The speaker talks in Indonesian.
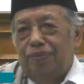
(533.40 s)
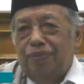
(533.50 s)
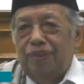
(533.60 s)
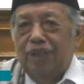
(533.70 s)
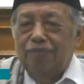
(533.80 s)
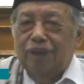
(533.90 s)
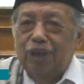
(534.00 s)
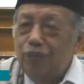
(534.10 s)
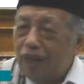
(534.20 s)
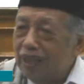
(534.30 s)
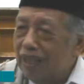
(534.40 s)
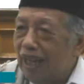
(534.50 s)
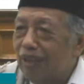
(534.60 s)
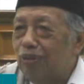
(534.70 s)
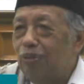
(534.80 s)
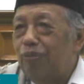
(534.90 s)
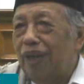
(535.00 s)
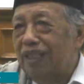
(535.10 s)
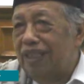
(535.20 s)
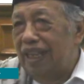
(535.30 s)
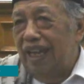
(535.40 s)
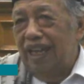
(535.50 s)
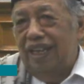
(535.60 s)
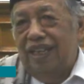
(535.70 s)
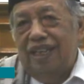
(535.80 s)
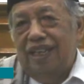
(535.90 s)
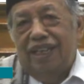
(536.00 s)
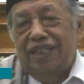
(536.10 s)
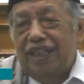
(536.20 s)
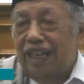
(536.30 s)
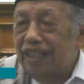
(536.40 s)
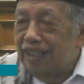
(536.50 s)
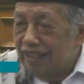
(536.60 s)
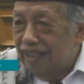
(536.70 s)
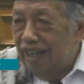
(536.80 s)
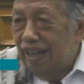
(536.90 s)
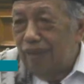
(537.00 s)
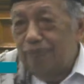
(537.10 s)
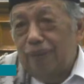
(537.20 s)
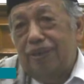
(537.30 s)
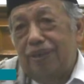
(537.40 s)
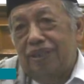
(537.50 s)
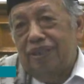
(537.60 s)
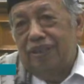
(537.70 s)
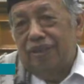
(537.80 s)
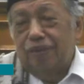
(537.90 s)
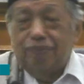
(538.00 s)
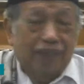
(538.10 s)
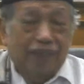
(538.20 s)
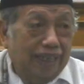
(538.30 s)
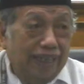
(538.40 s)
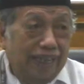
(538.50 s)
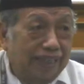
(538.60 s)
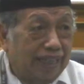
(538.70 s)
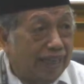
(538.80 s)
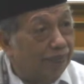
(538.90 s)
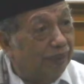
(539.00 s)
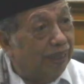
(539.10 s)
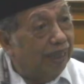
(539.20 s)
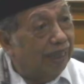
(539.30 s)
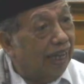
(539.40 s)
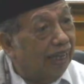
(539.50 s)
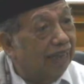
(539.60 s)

yang mengeluarkan umatnya dari kegelapan kepada yang terang benderang.